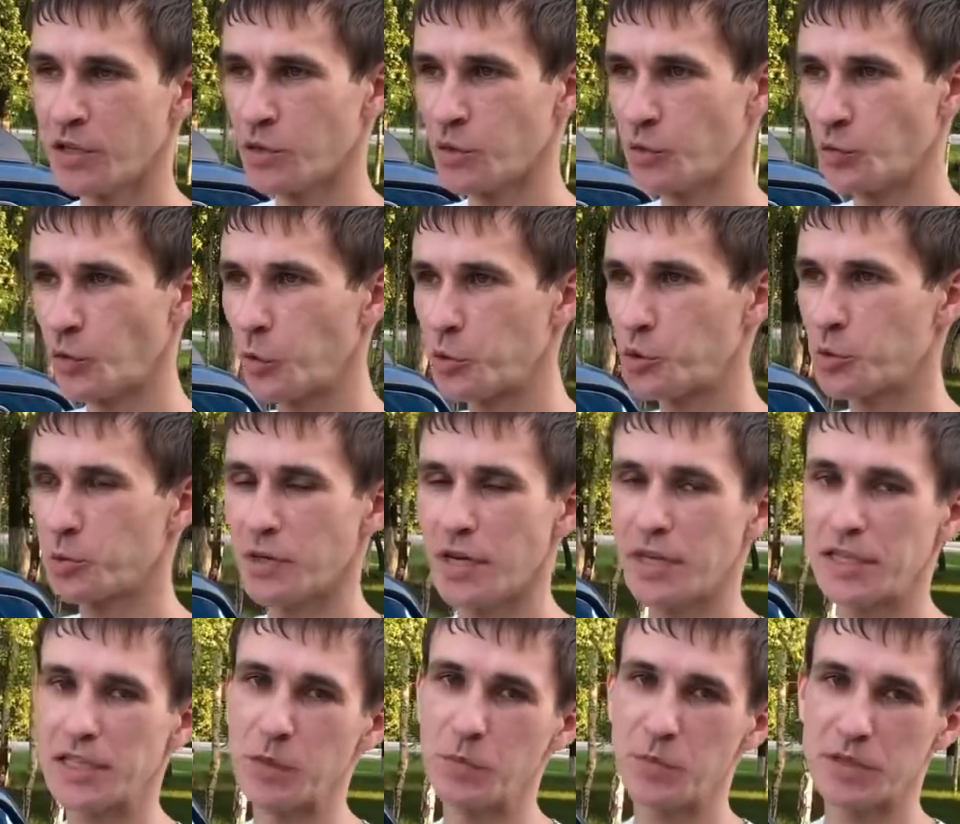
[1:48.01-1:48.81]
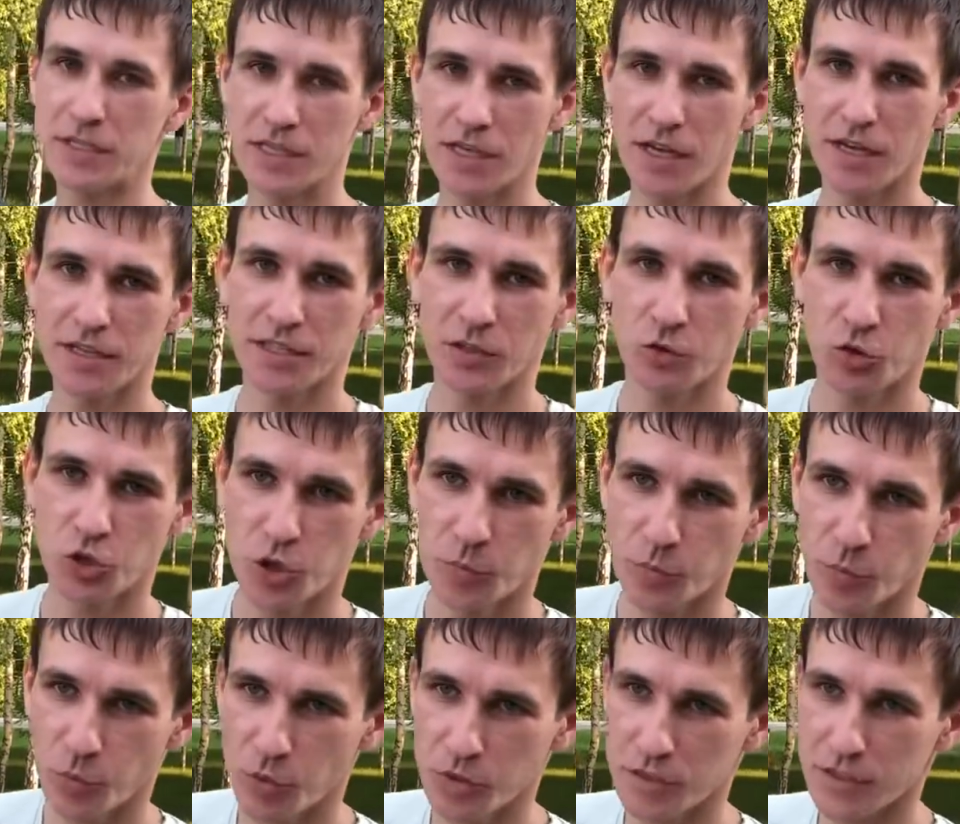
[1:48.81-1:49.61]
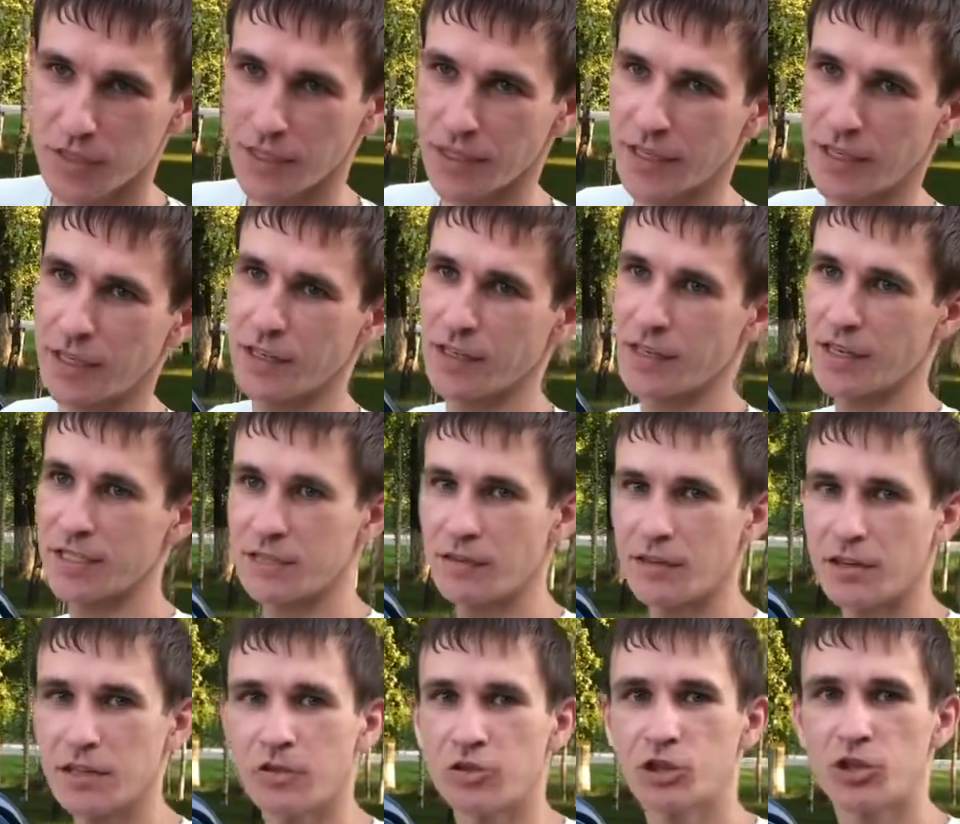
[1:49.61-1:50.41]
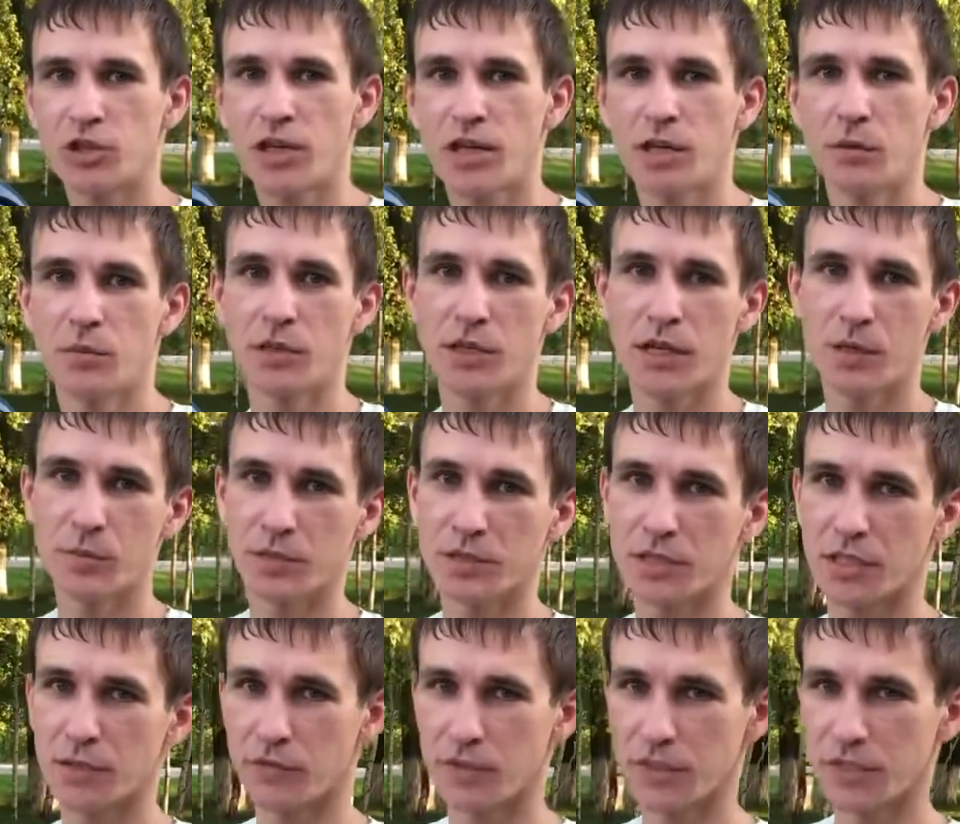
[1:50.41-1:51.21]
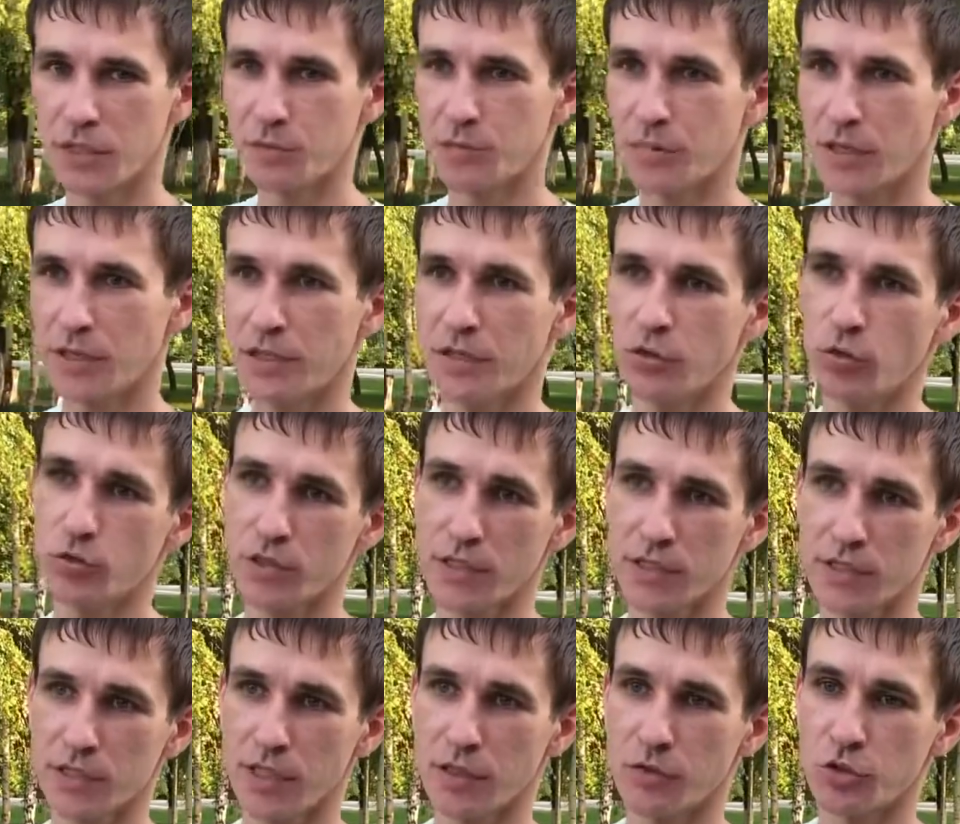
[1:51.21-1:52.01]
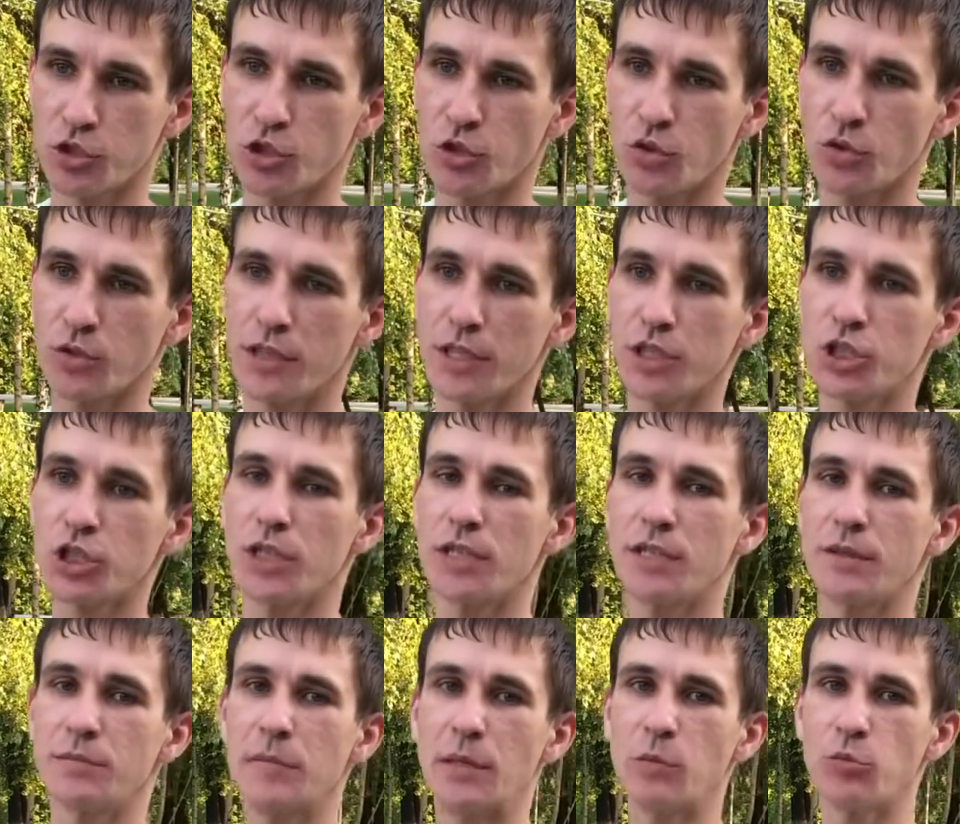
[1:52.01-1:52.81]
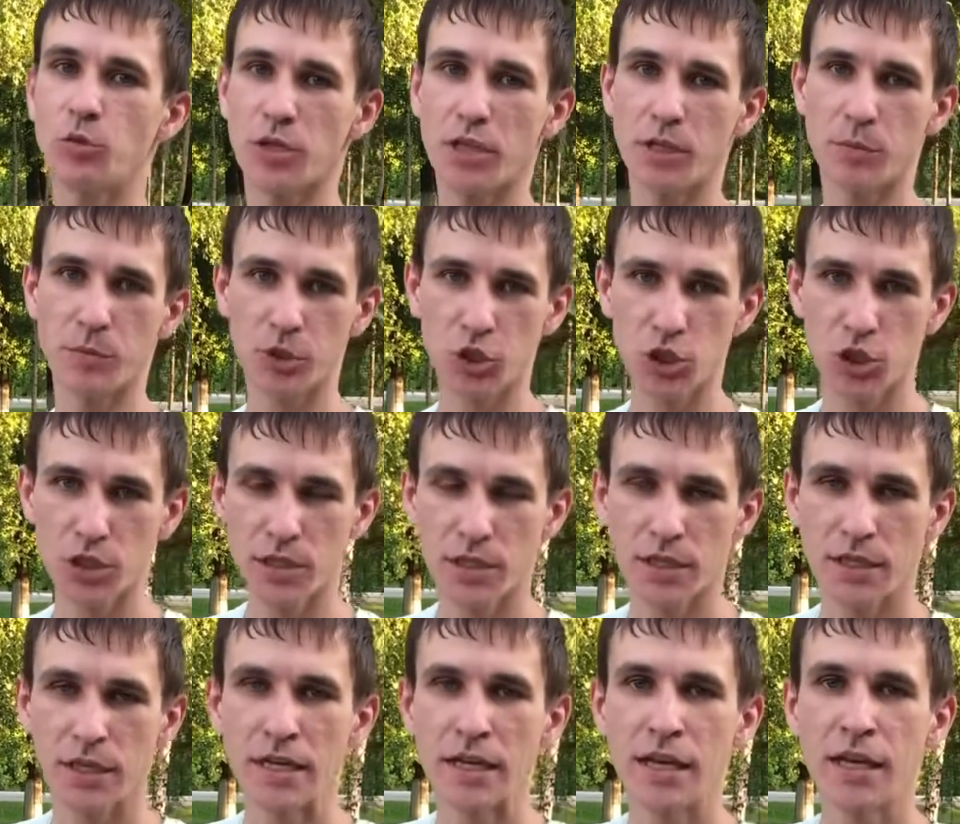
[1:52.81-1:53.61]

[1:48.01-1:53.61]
В общем, это объясняется очень просто. Я разговаривал с человеком грамотным в этом плане, он сказал, что даже на многих машинах,